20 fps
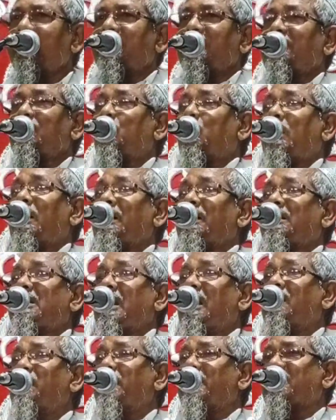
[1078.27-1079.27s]
যে দোকানে
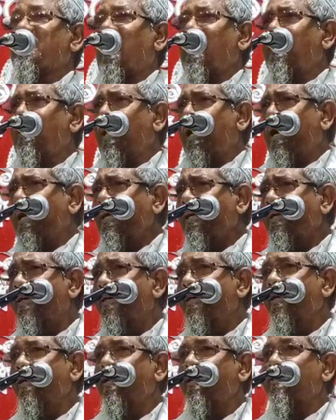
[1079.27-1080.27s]
টেলিভিশন নাই
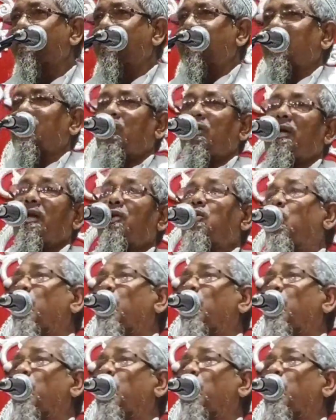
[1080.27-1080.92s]
সে দোকানে